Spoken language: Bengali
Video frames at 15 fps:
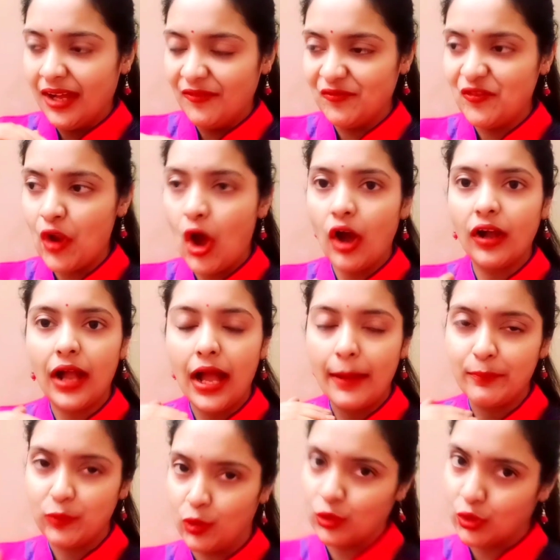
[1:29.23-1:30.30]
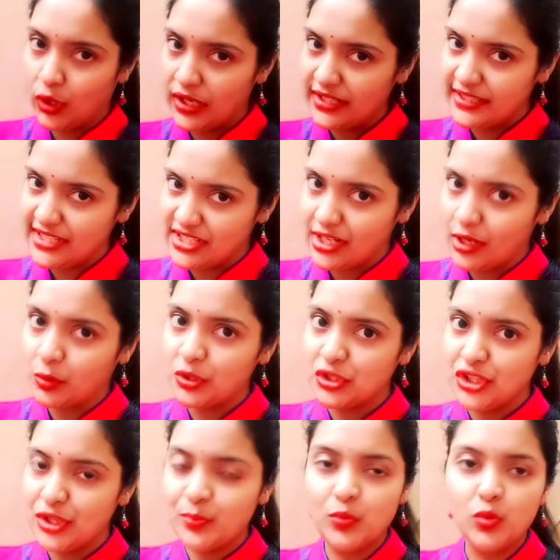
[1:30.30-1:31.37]
ব্লগ আপলোড করার চেষ্টা
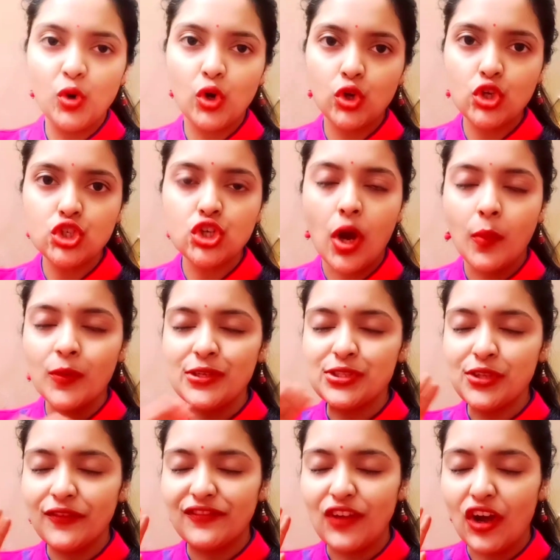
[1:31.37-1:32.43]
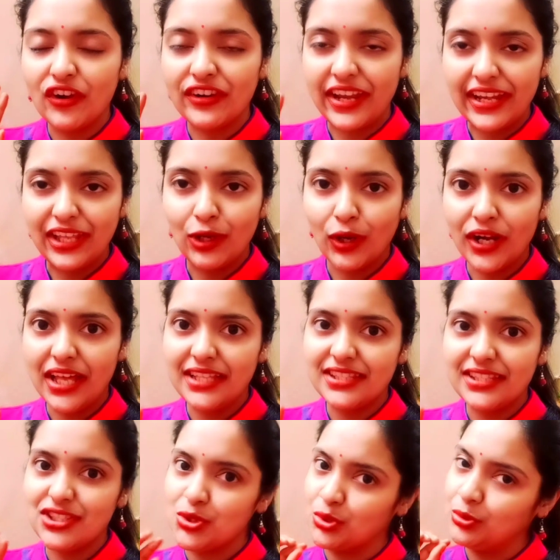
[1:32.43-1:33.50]
করছি পুরনো সমস্ত ব্লগ রেডি করা
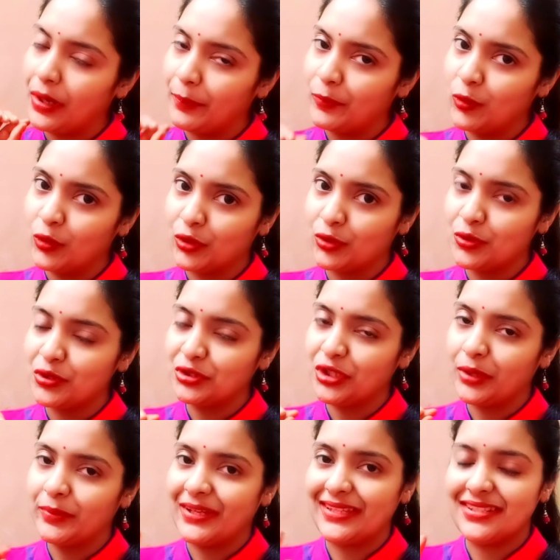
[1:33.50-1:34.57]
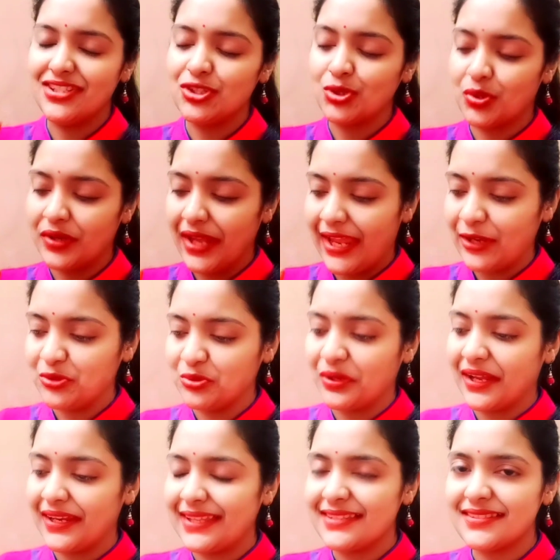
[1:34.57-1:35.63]
আছে শুধু আপলোড করতে হবে এডিট করে
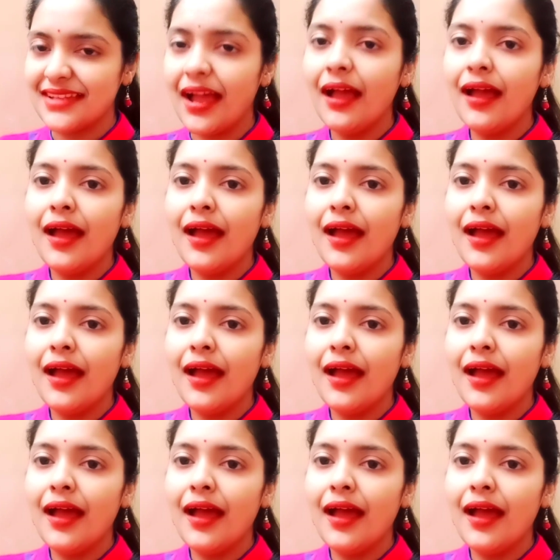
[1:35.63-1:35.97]
এইটুকানি যা